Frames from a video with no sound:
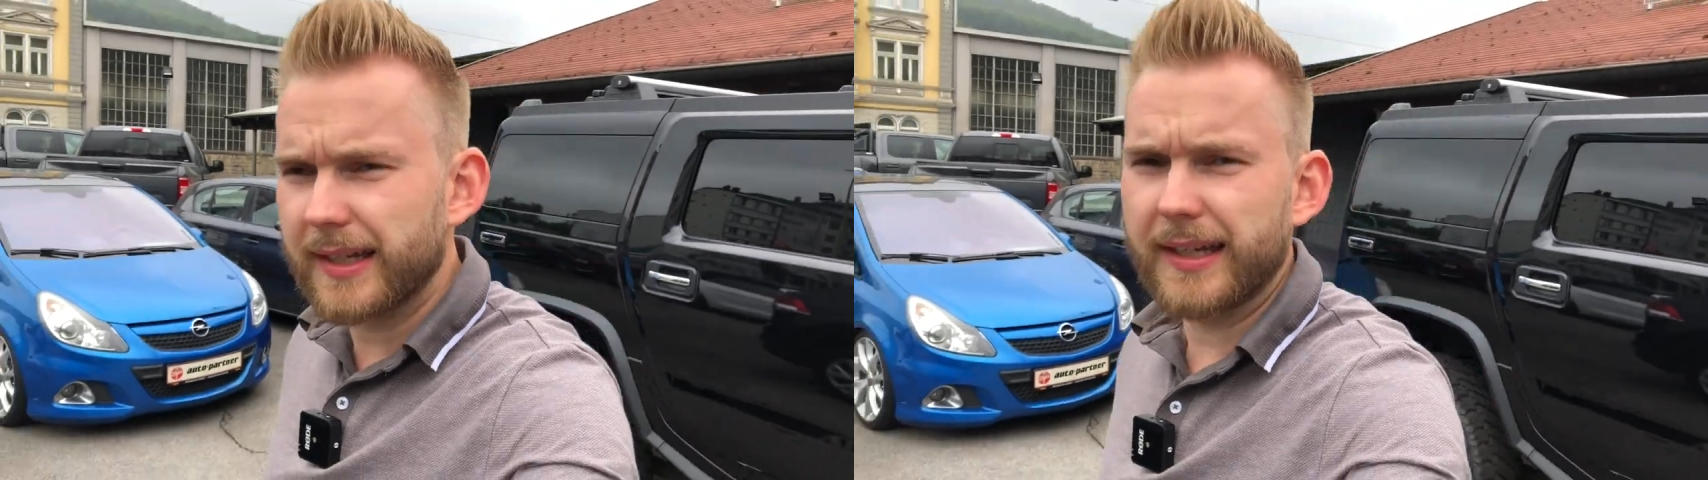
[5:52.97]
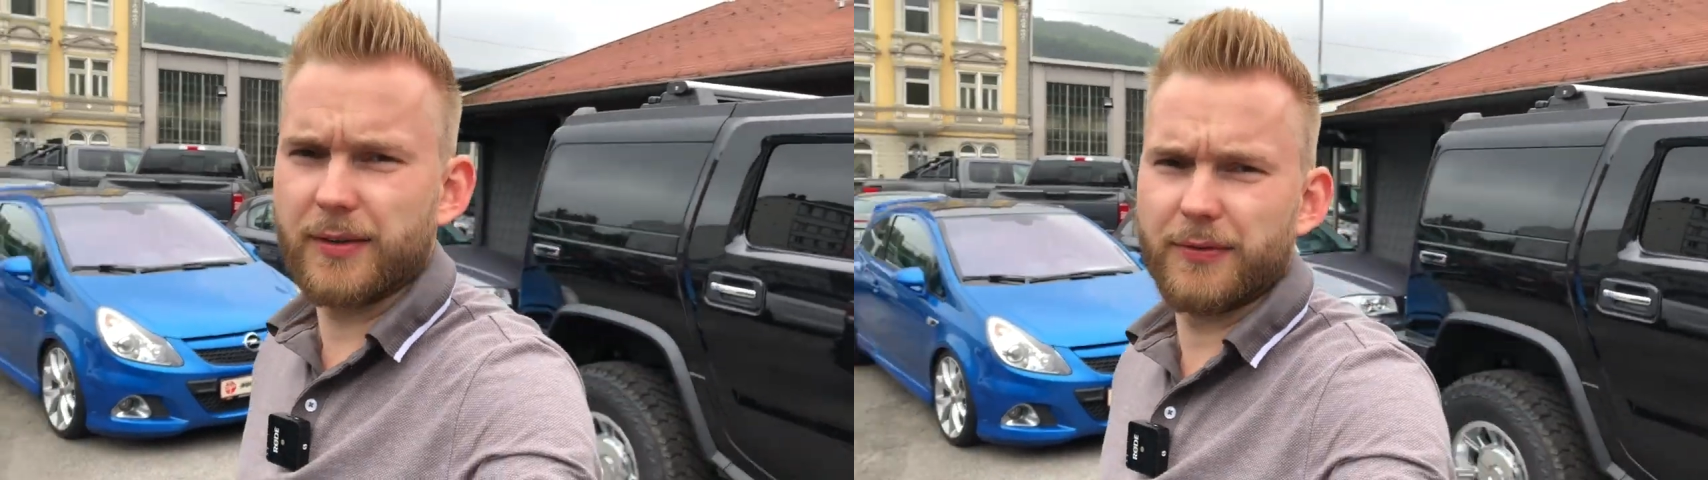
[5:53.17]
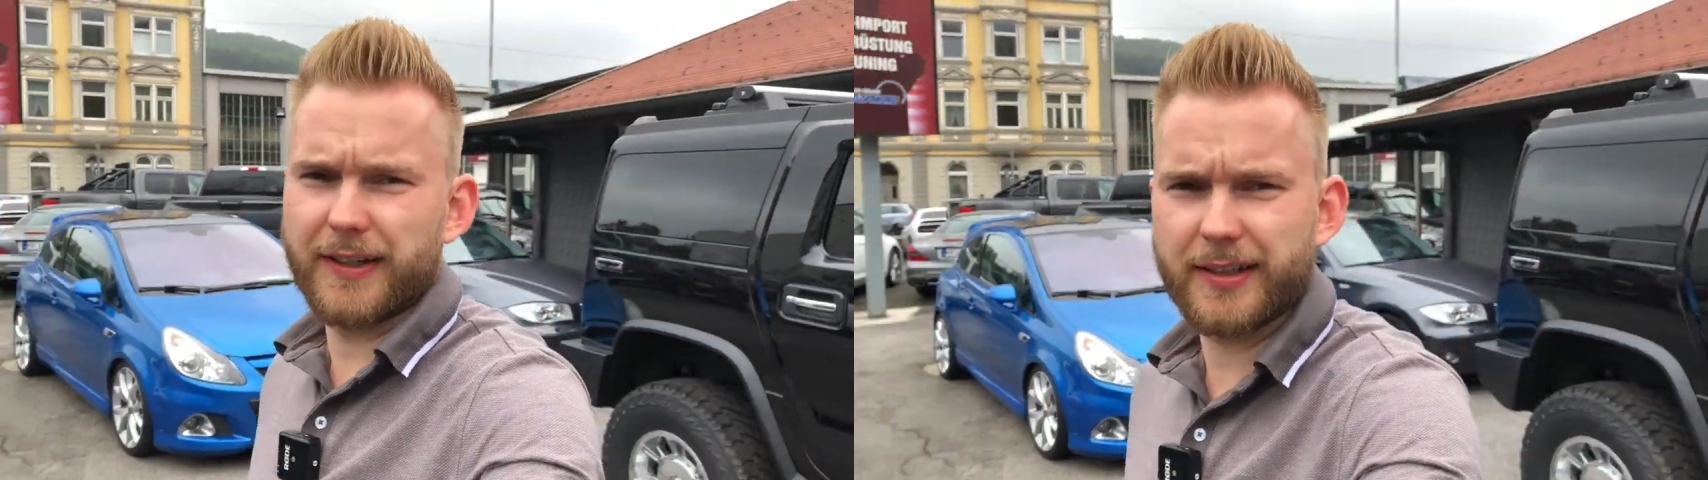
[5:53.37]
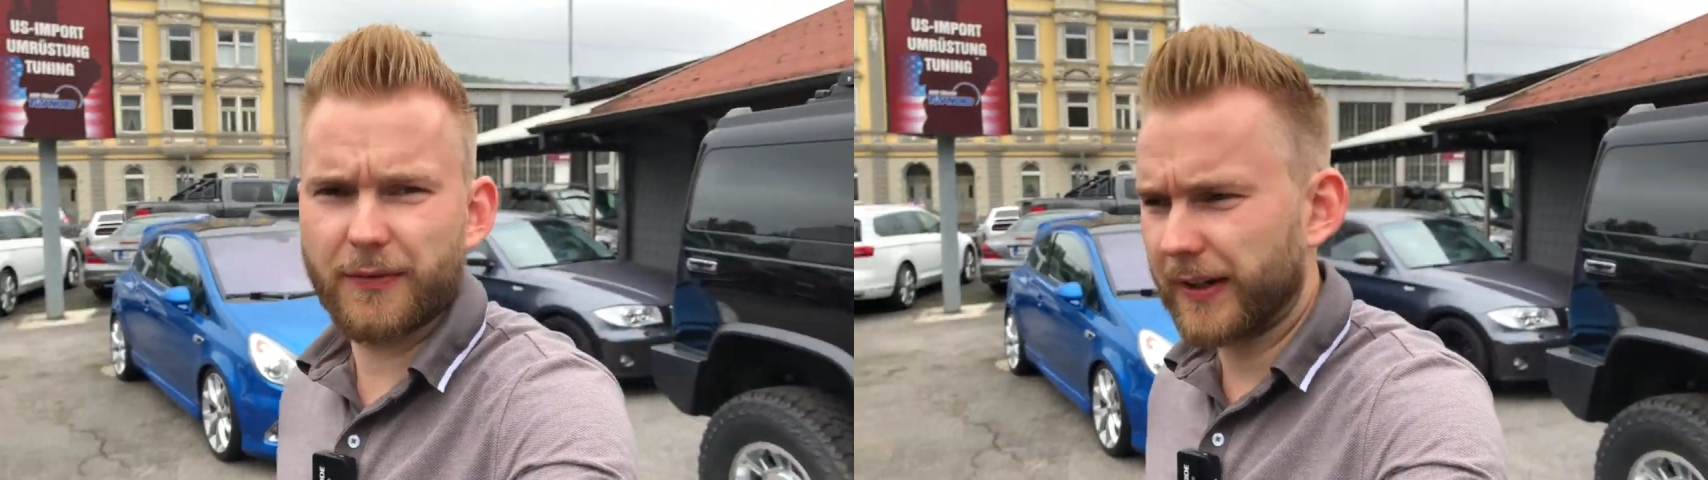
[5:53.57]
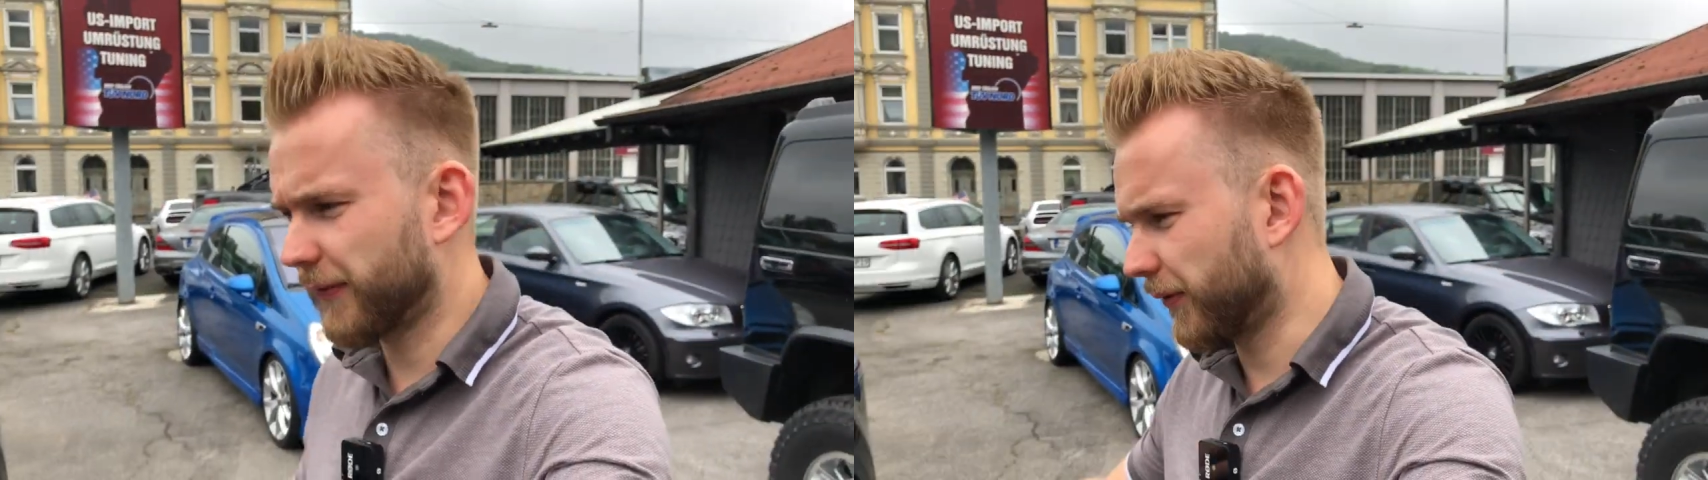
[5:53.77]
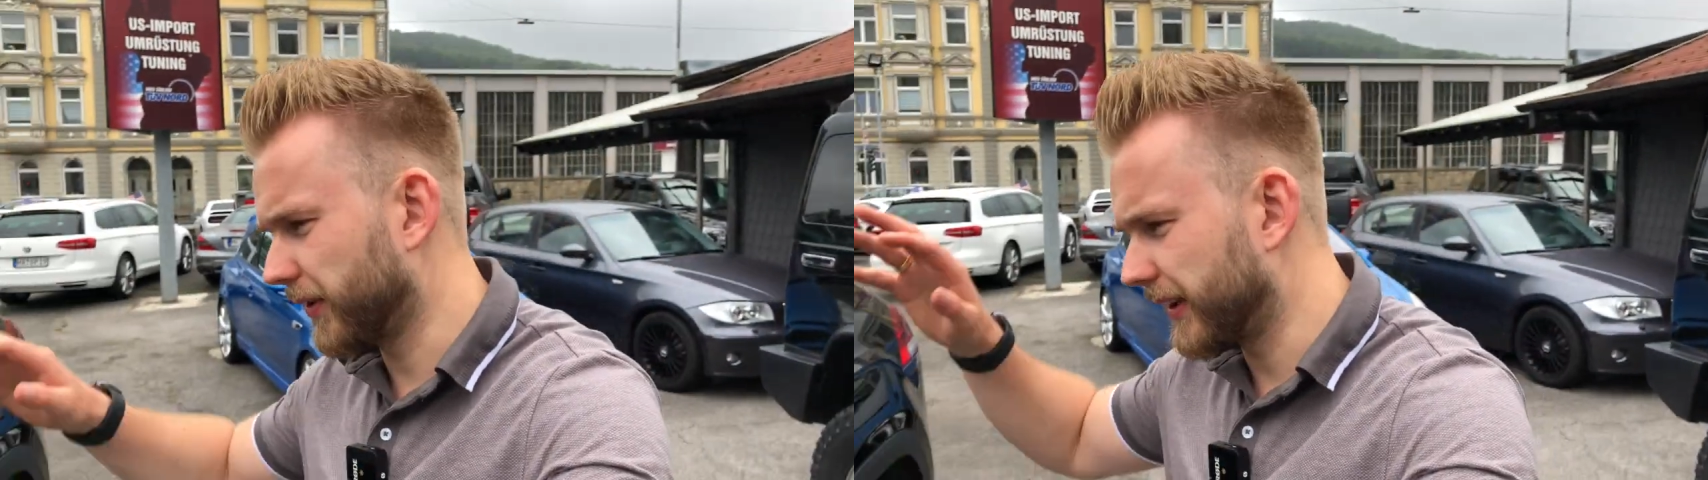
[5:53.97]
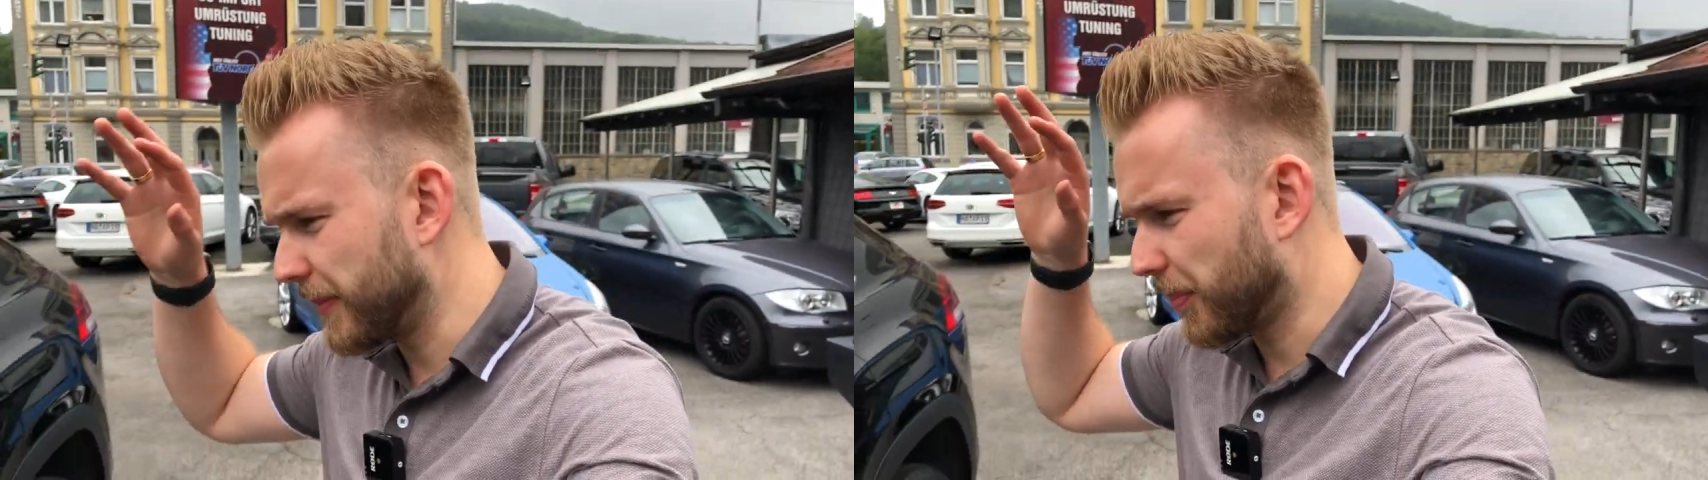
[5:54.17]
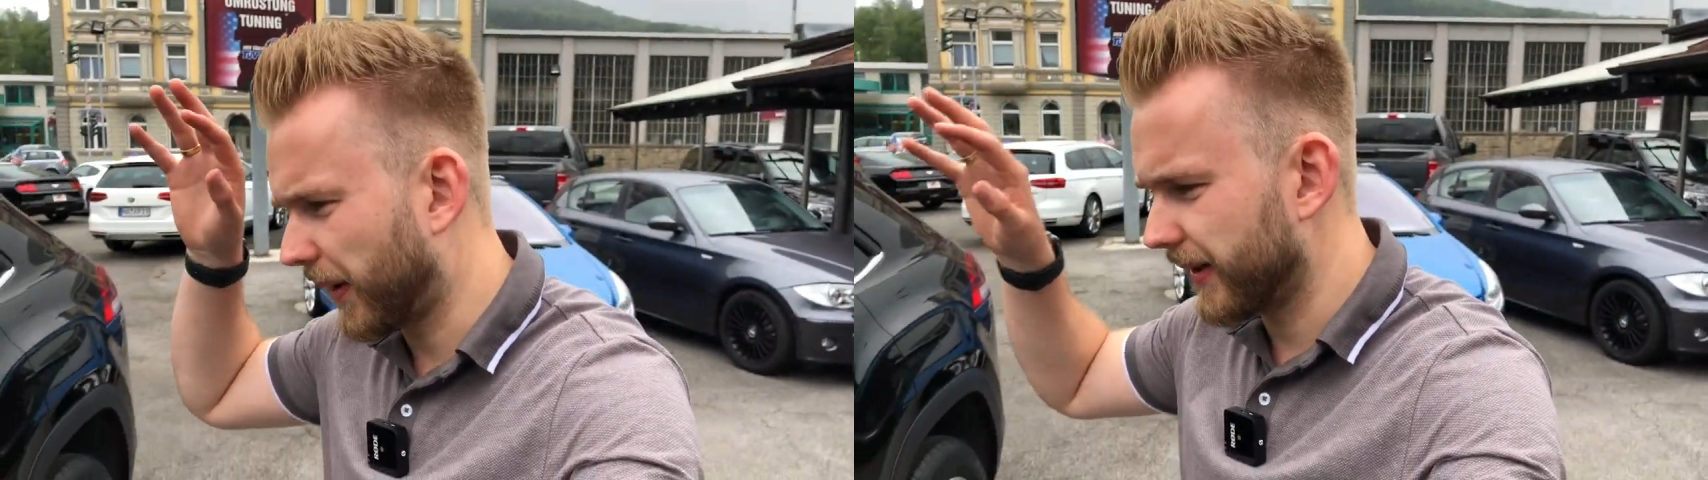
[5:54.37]
Ecke weiter weg von
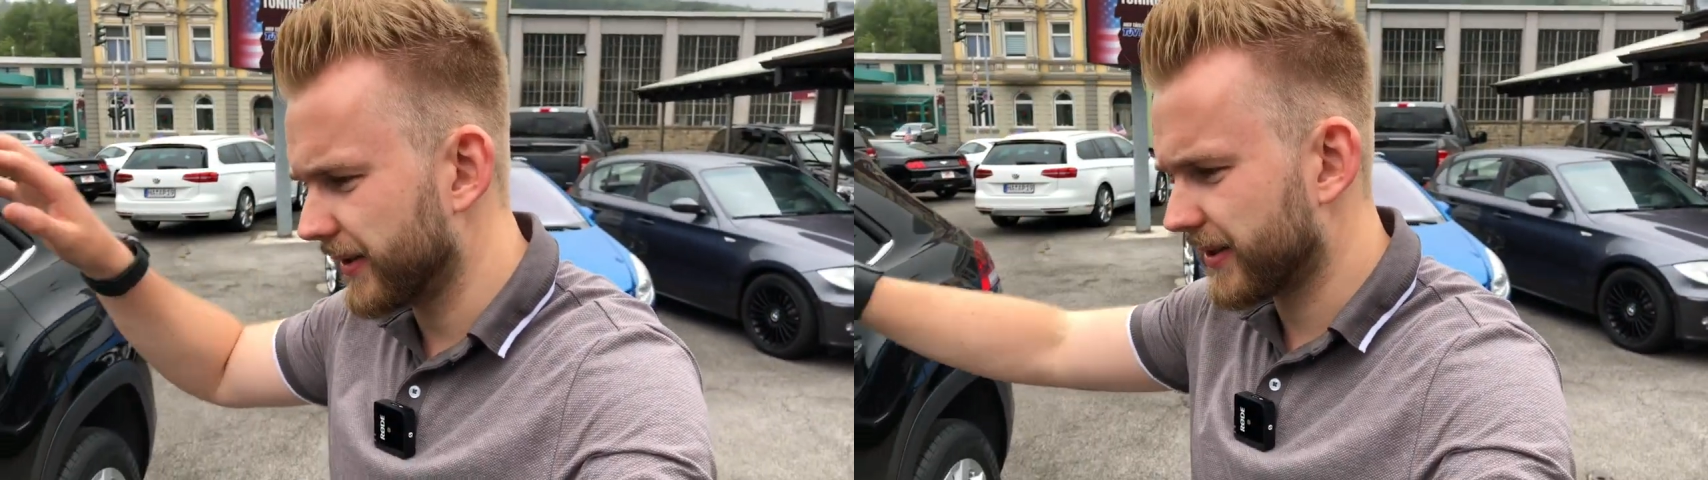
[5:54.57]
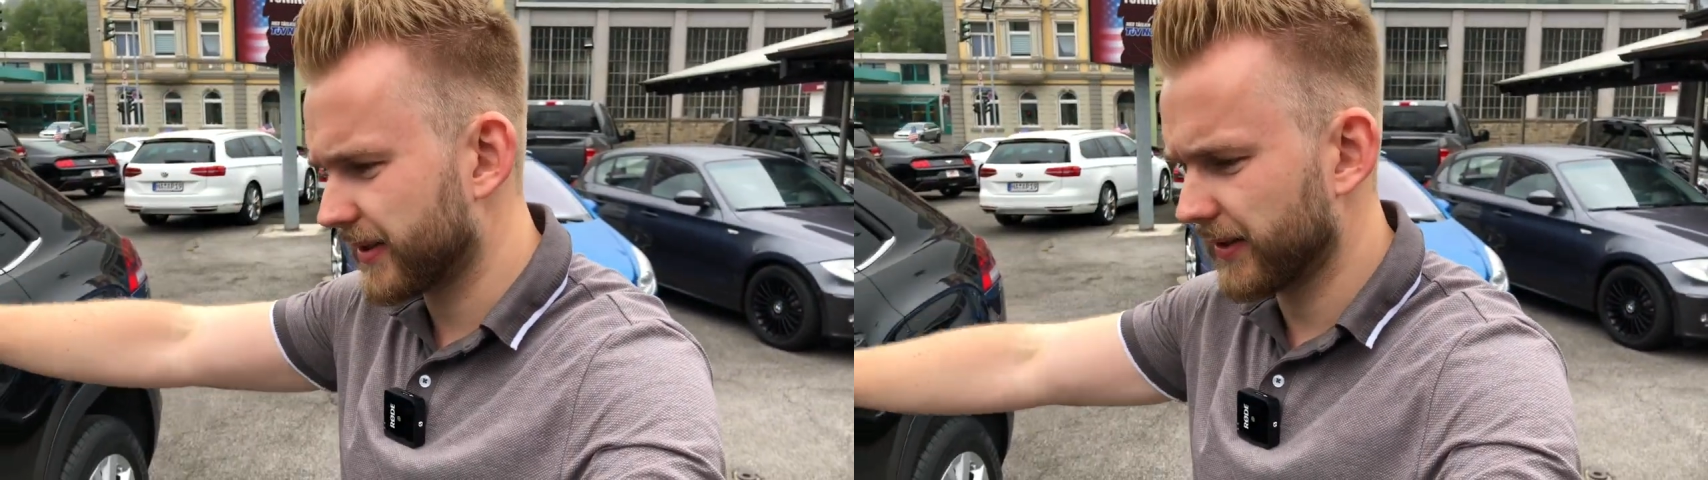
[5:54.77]
dem Preis,